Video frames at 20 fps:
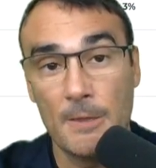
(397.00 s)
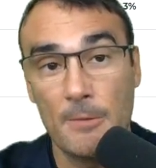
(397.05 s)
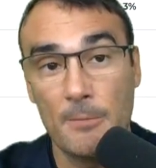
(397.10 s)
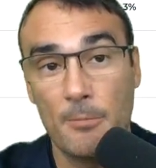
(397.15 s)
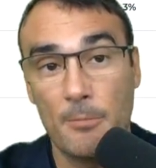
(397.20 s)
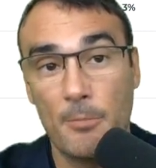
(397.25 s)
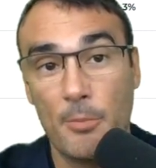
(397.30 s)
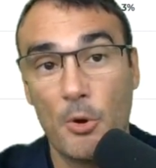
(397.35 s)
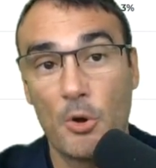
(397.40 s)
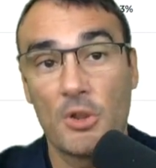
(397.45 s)

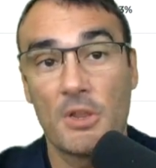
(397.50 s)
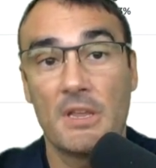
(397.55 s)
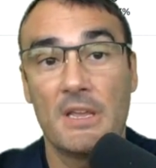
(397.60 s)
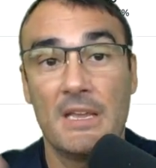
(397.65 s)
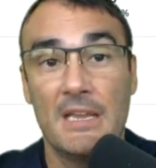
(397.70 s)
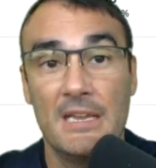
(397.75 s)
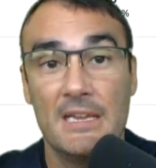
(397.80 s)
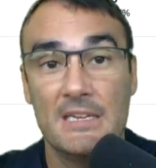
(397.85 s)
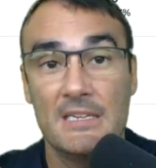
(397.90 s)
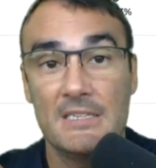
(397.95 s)

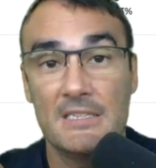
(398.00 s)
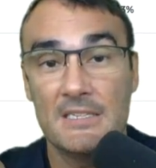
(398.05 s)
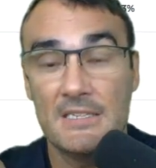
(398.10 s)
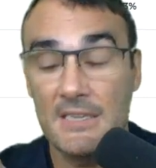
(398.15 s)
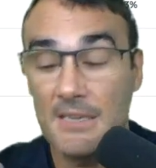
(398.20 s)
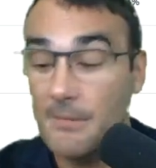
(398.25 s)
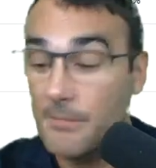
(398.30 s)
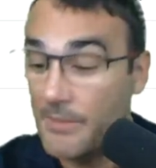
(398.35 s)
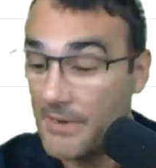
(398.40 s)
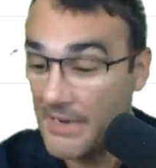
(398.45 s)
porque
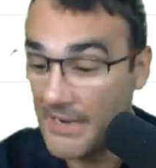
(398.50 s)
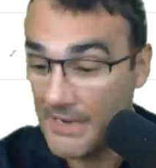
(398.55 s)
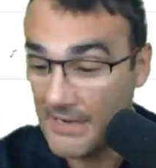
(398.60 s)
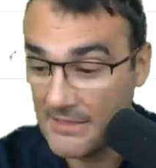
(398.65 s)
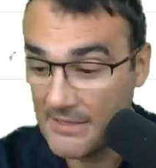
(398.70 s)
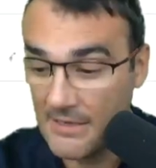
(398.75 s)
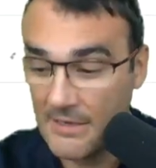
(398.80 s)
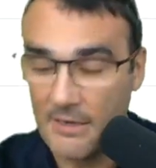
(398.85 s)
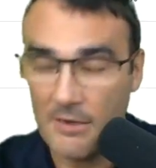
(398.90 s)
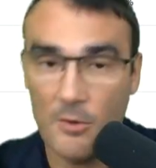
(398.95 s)
siempre hay que
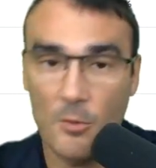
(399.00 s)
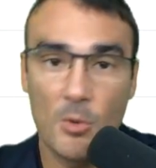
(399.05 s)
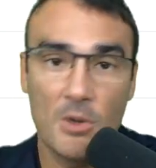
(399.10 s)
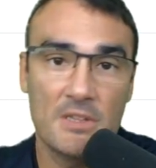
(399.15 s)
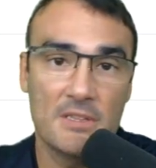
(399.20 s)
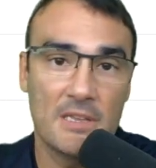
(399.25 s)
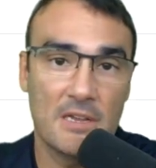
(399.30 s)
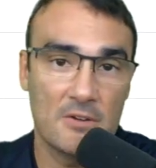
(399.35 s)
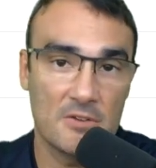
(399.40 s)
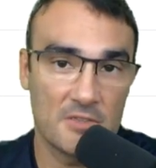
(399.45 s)
tener en
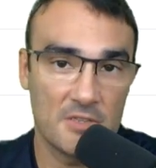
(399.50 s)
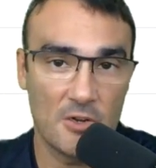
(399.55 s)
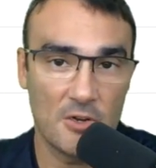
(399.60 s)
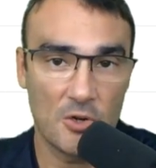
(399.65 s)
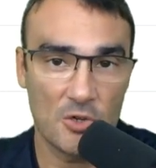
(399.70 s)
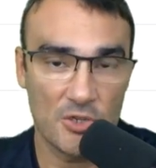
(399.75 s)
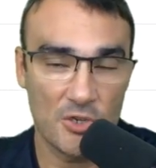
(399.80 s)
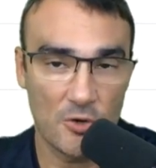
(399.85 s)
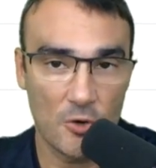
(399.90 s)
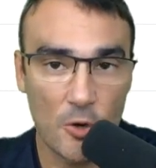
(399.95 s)
cuenta los
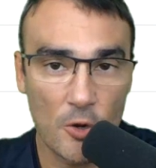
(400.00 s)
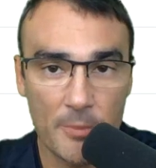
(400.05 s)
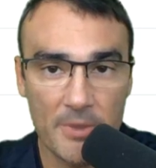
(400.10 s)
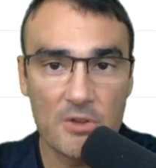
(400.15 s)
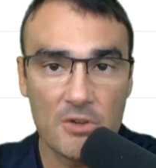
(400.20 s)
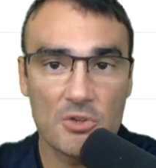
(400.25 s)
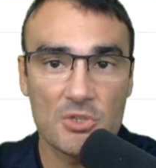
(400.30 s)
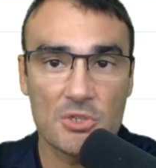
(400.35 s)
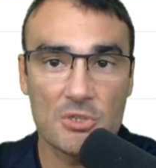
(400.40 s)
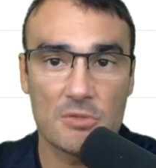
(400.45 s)
ciclos
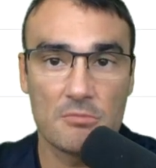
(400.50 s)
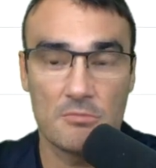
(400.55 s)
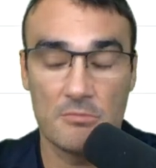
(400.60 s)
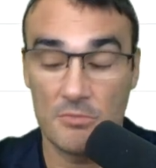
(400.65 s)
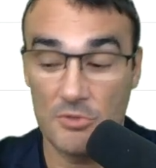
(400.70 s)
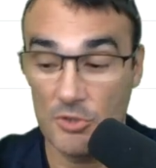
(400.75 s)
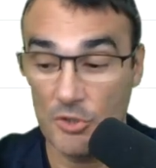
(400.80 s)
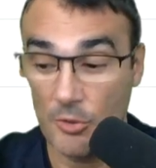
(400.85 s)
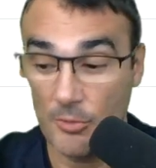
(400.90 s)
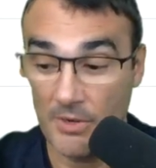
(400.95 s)
económicos
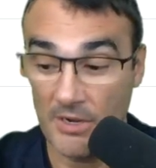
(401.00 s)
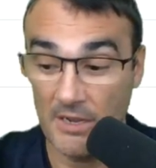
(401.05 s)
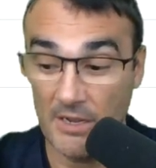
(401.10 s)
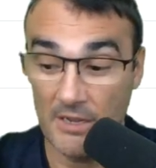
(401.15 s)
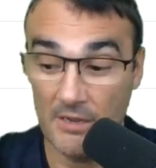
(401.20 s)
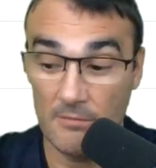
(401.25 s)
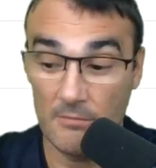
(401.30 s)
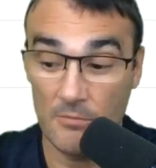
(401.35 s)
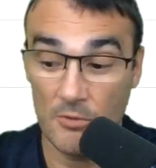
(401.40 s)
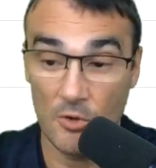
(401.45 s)

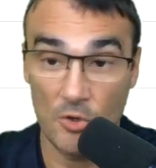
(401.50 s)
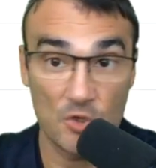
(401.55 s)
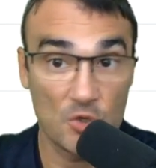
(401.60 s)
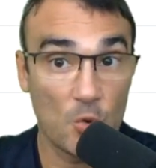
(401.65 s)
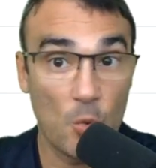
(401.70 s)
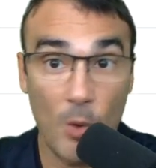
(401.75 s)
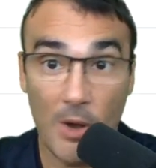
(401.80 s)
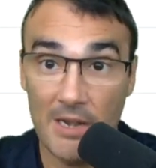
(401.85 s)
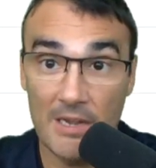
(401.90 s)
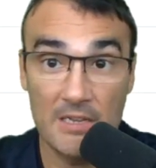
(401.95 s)
sobre los
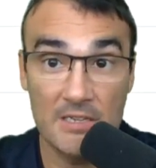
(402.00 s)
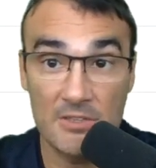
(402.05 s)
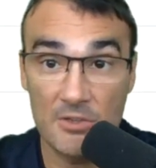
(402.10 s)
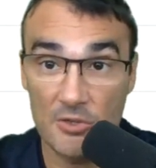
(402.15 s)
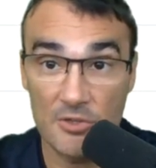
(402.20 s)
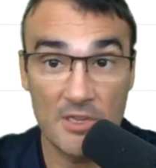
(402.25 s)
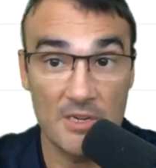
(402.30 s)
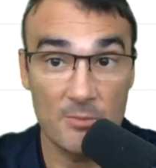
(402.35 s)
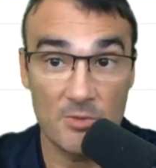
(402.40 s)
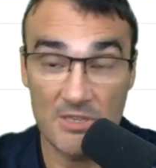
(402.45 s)
cuales
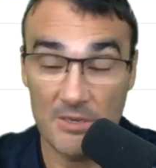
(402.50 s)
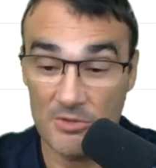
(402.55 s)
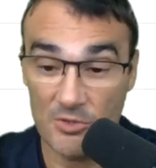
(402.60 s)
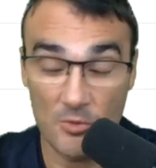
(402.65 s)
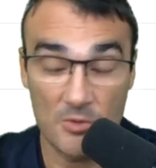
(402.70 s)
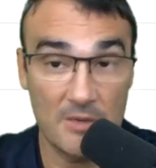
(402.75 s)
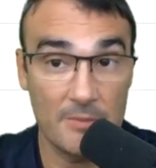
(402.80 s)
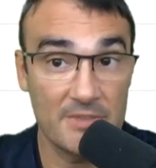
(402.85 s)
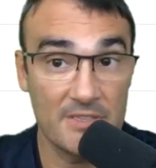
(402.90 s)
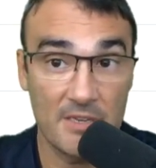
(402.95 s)
no tenemos
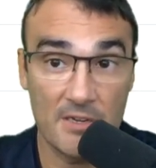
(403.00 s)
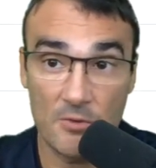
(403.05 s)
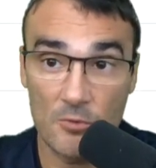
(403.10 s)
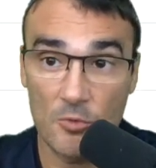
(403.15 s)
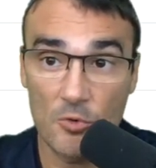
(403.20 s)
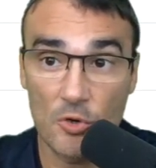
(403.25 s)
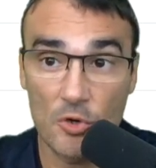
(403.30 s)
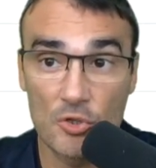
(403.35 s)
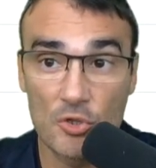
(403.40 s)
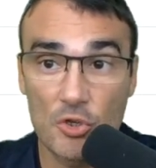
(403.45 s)
absolutamente
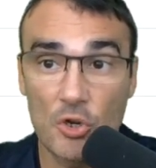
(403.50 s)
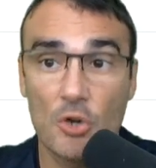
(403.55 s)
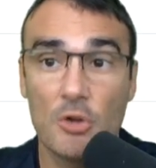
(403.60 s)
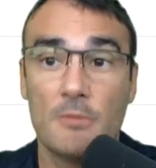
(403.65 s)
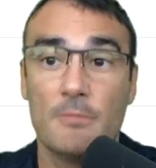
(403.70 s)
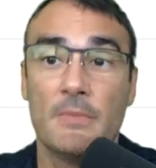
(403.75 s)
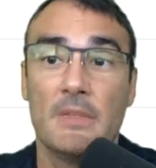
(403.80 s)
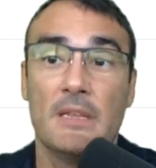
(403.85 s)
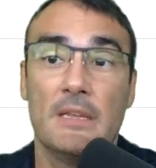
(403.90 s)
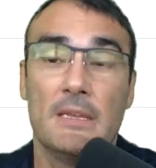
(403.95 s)
ningún
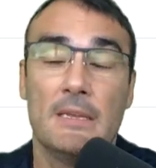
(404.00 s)
control.